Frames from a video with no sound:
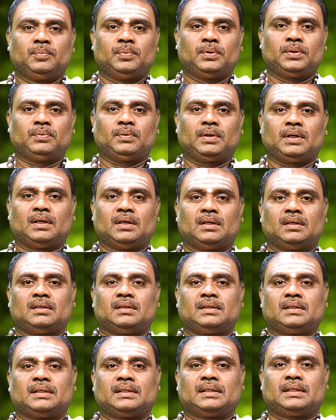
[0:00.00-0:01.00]
பொதுவாக
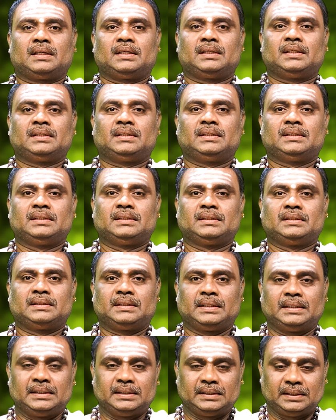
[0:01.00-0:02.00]
கடகத்துக்கு
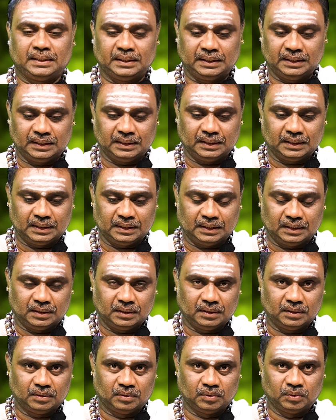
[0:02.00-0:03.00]
சனி சரியில்லை
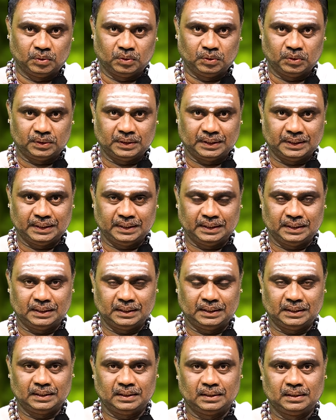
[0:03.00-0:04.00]
குரு
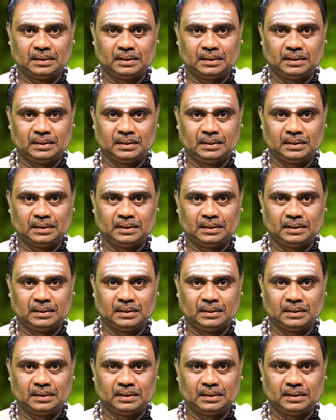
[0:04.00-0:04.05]
சரியில்லை